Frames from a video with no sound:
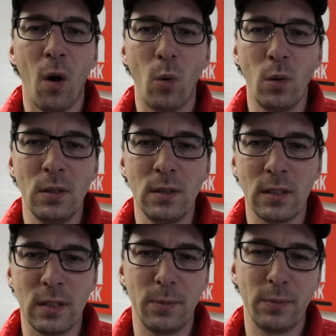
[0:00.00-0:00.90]
und
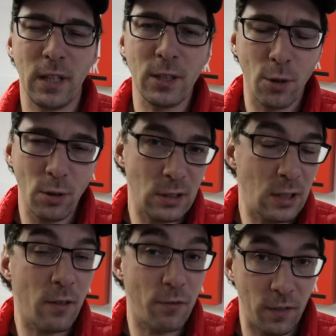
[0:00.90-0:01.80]
ähm, das könnt
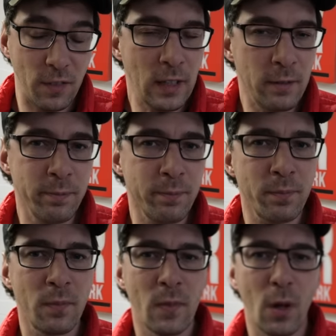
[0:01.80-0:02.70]
ihr verwenden
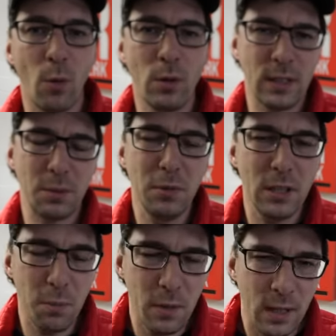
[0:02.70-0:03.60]
und das
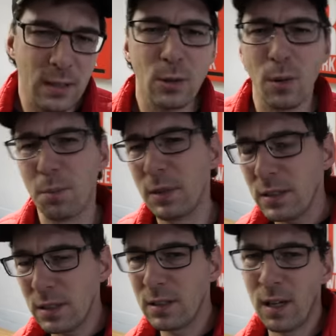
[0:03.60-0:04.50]
minimiert so ein
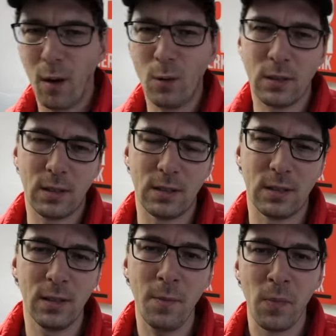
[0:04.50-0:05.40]
bisschen die
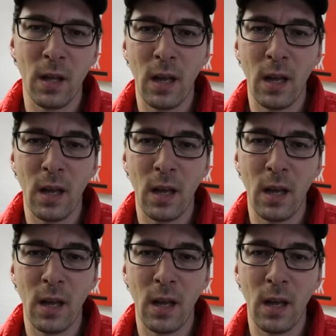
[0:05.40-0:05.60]
Ausrisse,